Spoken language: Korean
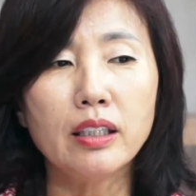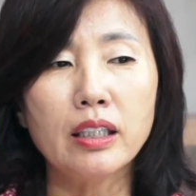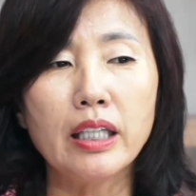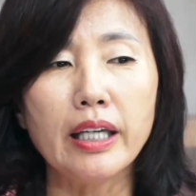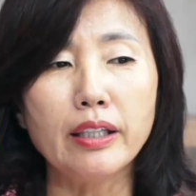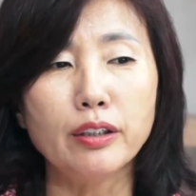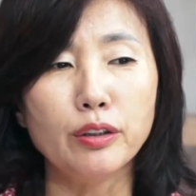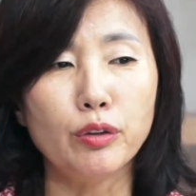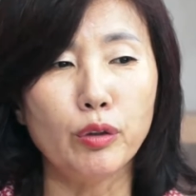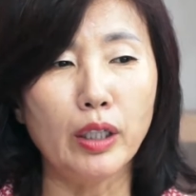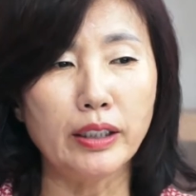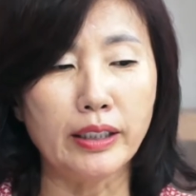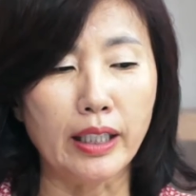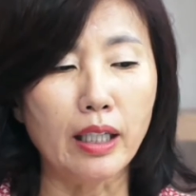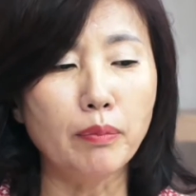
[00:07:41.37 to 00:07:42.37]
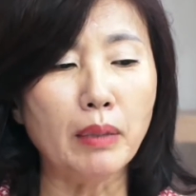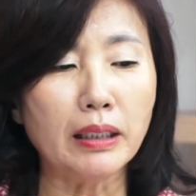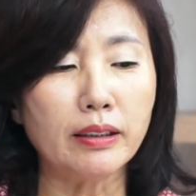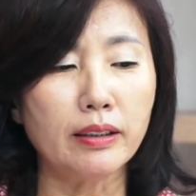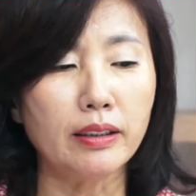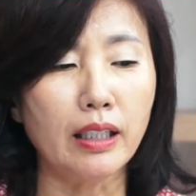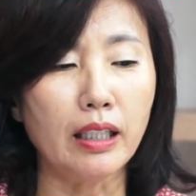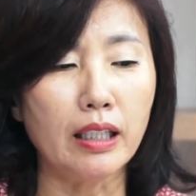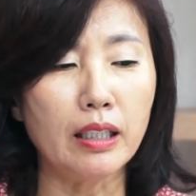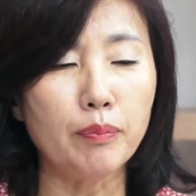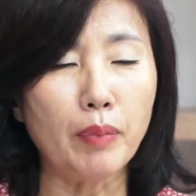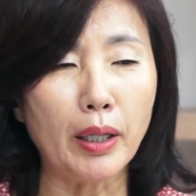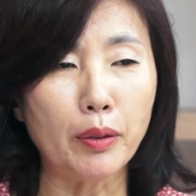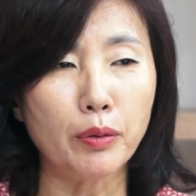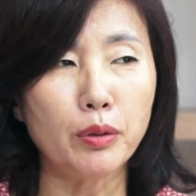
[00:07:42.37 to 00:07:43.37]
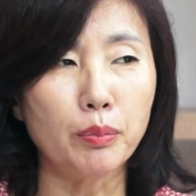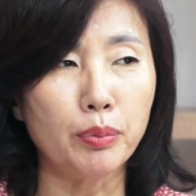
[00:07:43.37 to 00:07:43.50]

기획 의도가 제가 봤을 때는 이 파이럿